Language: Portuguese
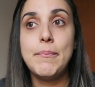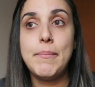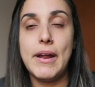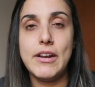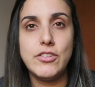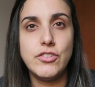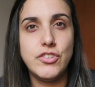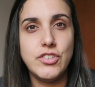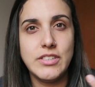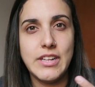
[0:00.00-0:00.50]

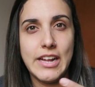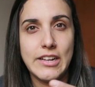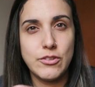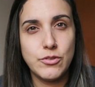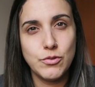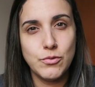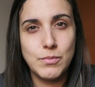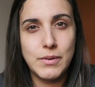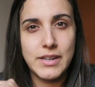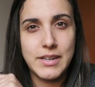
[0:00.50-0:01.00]
perto de
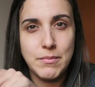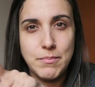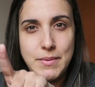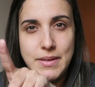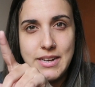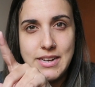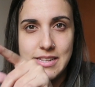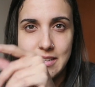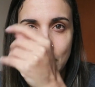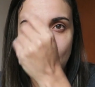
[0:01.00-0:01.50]
Indaiatuba,
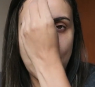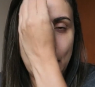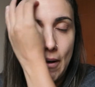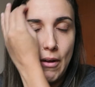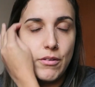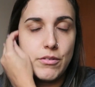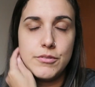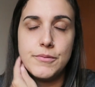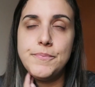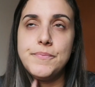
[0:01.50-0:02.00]
Campinas, São
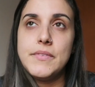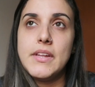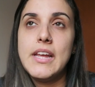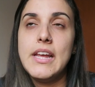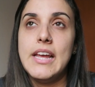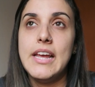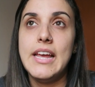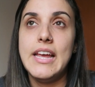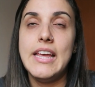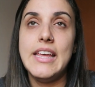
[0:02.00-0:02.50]
Paulo.
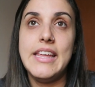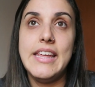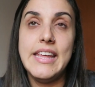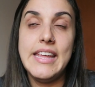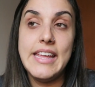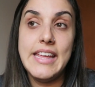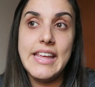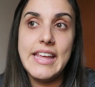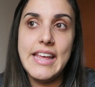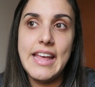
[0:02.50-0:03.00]

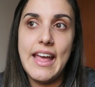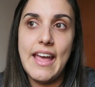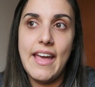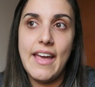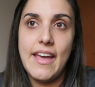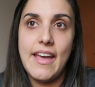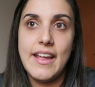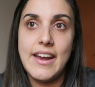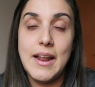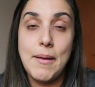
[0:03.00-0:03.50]
E
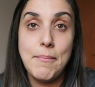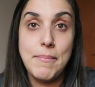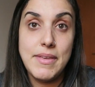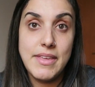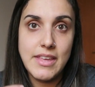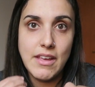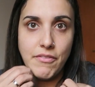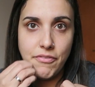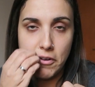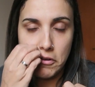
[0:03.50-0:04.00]
é, na
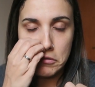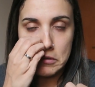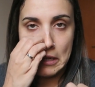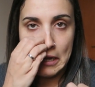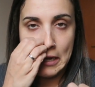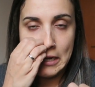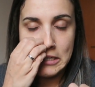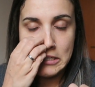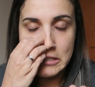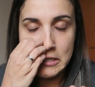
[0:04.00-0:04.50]
minha
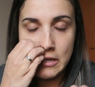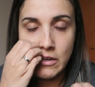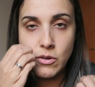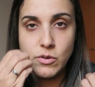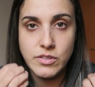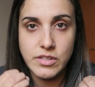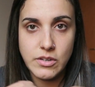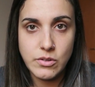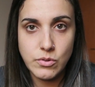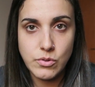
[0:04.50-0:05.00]
faculdade, na
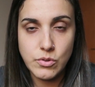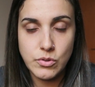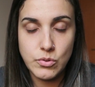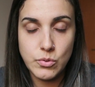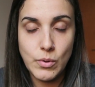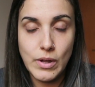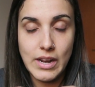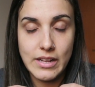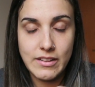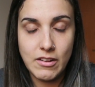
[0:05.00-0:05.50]
Cruzeiro do
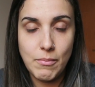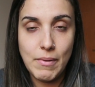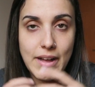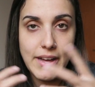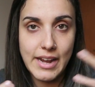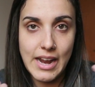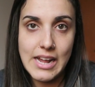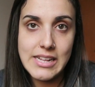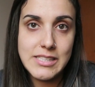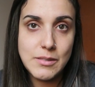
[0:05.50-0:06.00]
Sul, ela tem uma
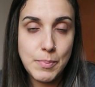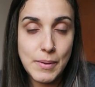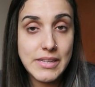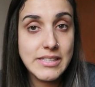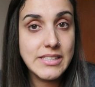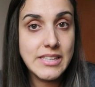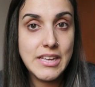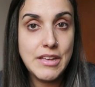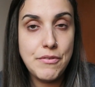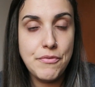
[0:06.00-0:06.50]
grade
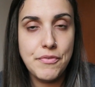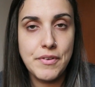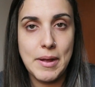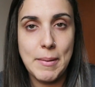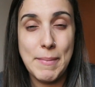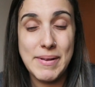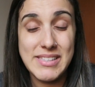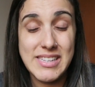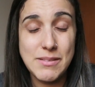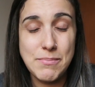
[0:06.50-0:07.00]

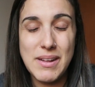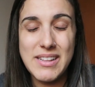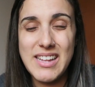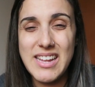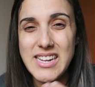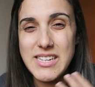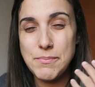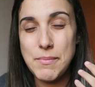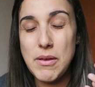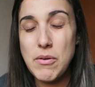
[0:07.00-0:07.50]
específica, mas as
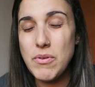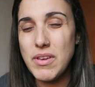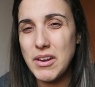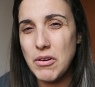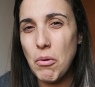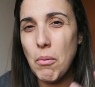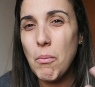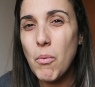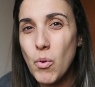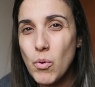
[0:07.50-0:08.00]
matérias meio que
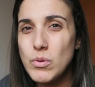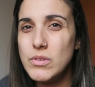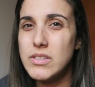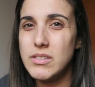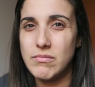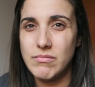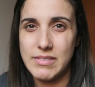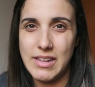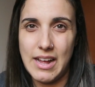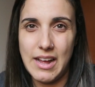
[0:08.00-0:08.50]
não
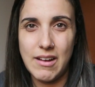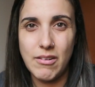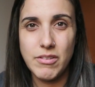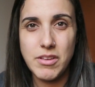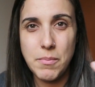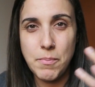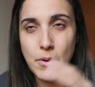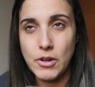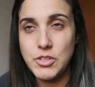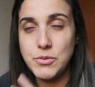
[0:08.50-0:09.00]
mudam, tá? O
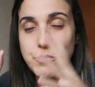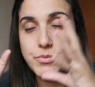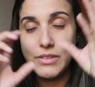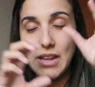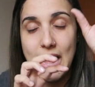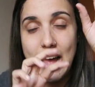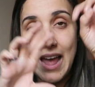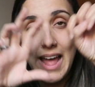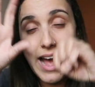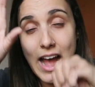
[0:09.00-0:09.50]
que pode
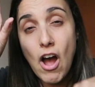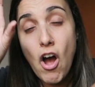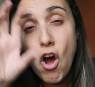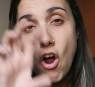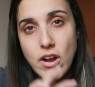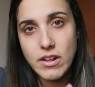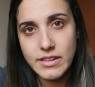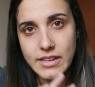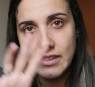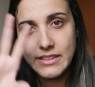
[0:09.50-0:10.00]
mudar é a
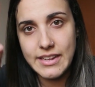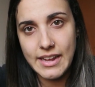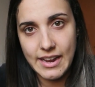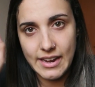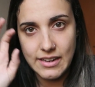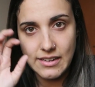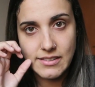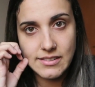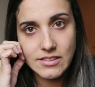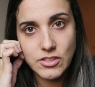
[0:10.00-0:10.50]
ordem
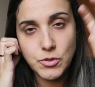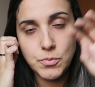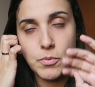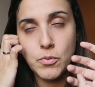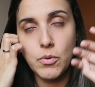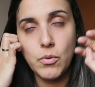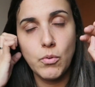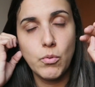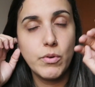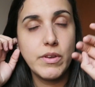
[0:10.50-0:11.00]
delas.
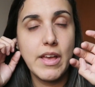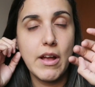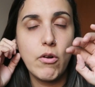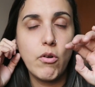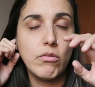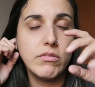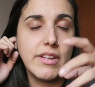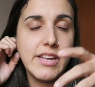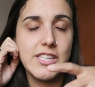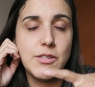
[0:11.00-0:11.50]
Tipo, o que
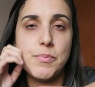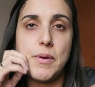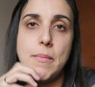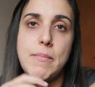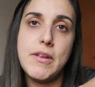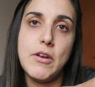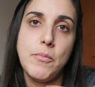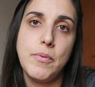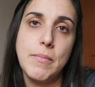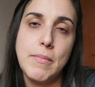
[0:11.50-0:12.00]
acontece para
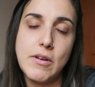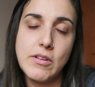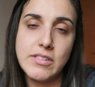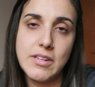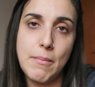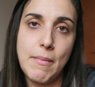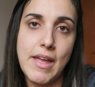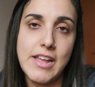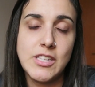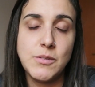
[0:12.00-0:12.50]
mim no primeiro
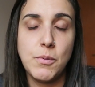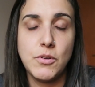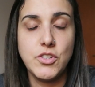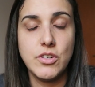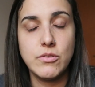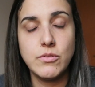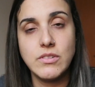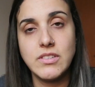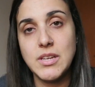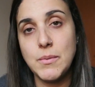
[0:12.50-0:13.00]
semestre pode
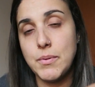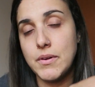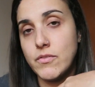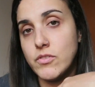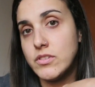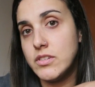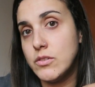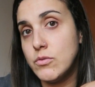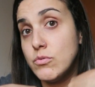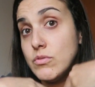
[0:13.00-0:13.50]
acontecer para
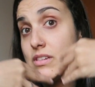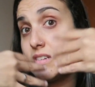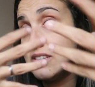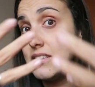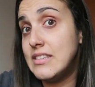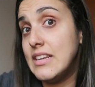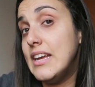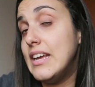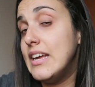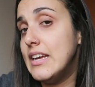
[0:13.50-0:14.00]
você no
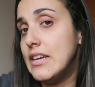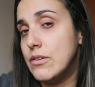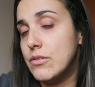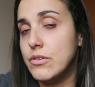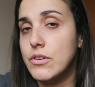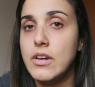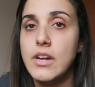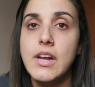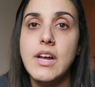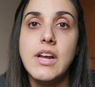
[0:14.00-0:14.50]

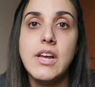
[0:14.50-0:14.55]
terceiro,